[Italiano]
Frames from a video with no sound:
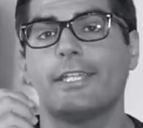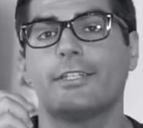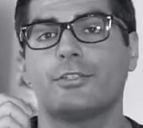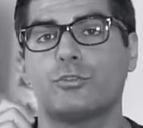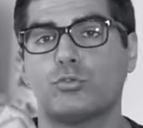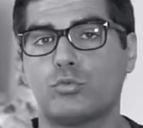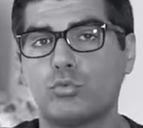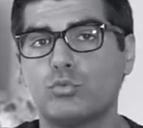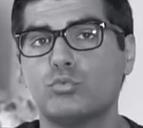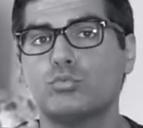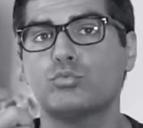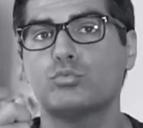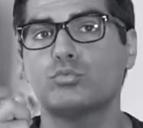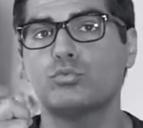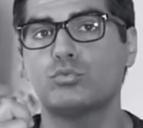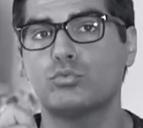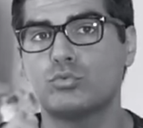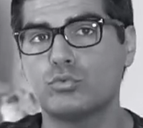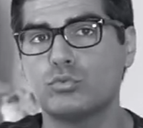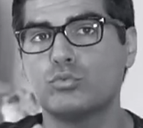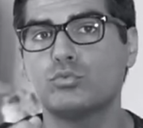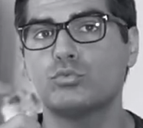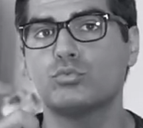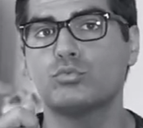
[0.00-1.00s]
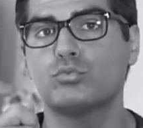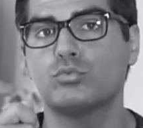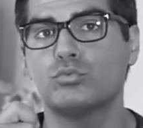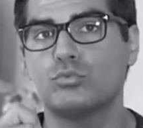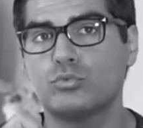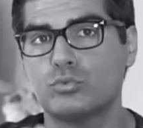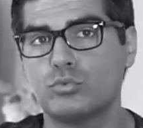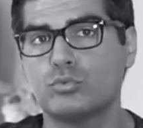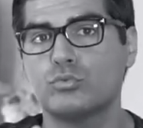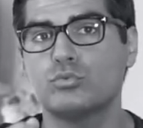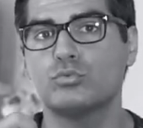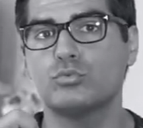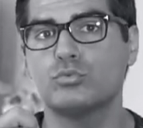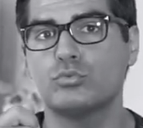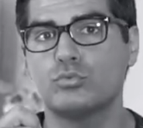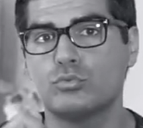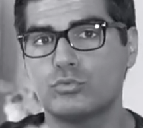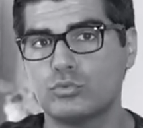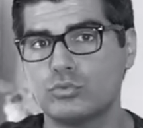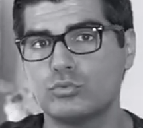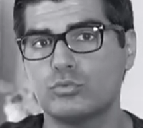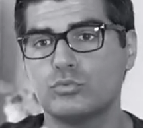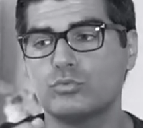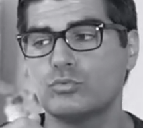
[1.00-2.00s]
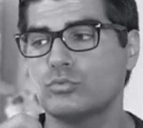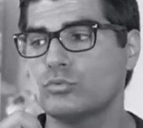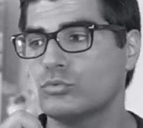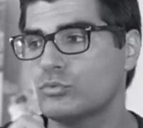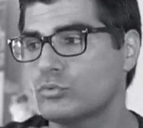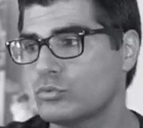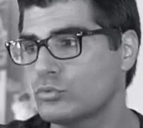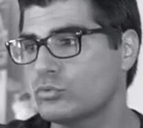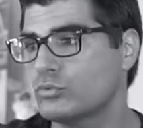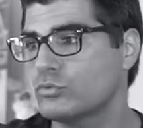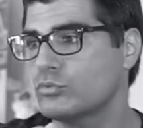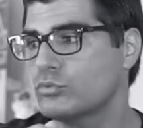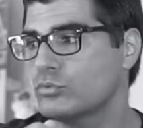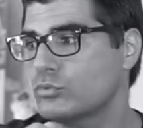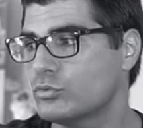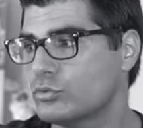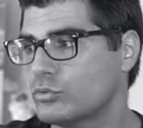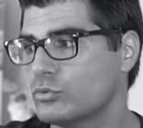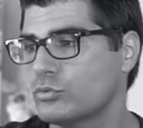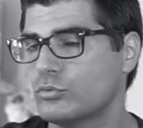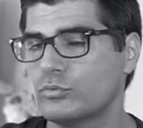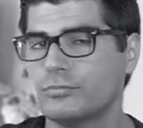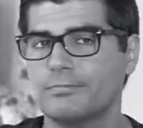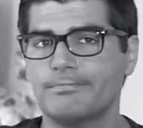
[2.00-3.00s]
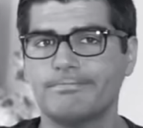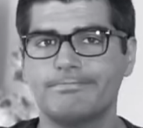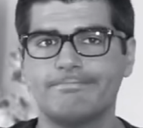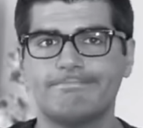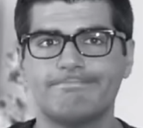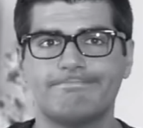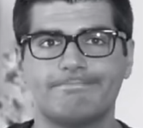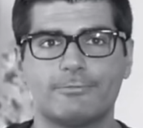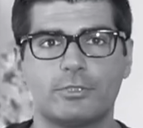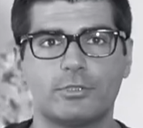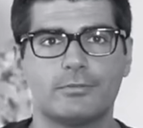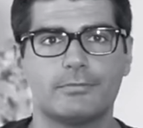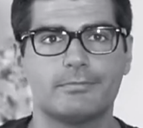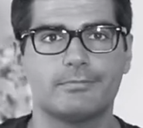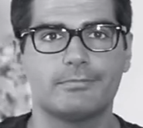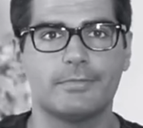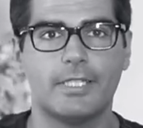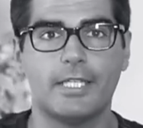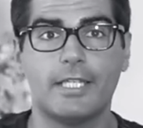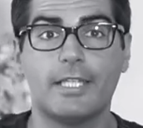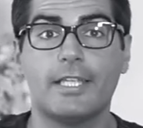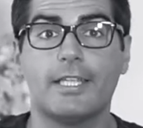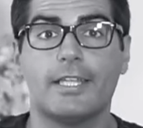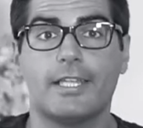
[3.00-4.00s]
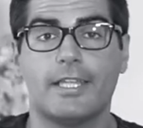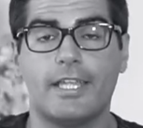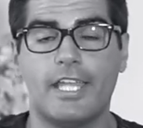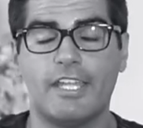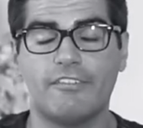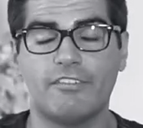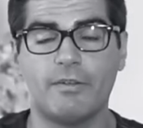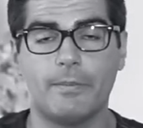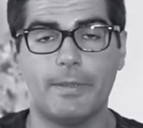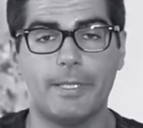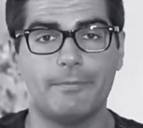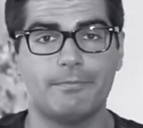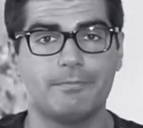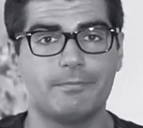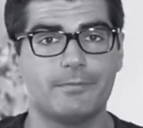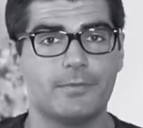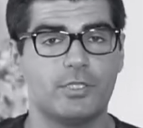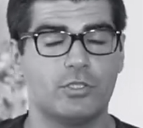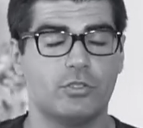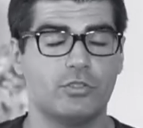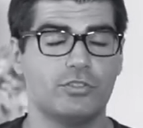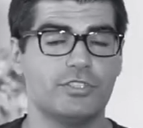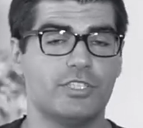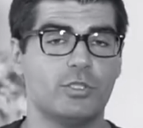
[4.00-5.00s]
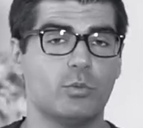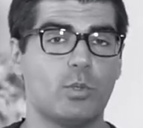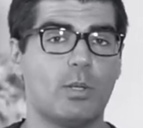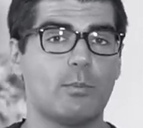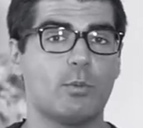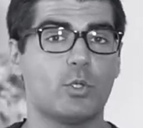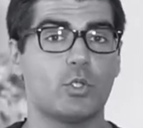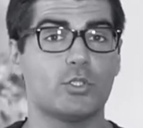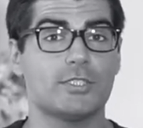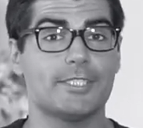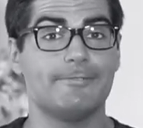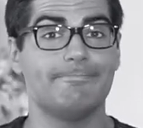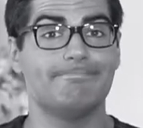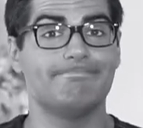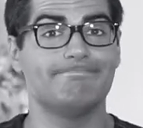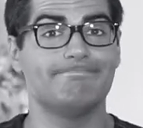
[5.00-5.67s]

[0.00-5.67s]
Tum, tum, tum, e vabbè, continuiamo così.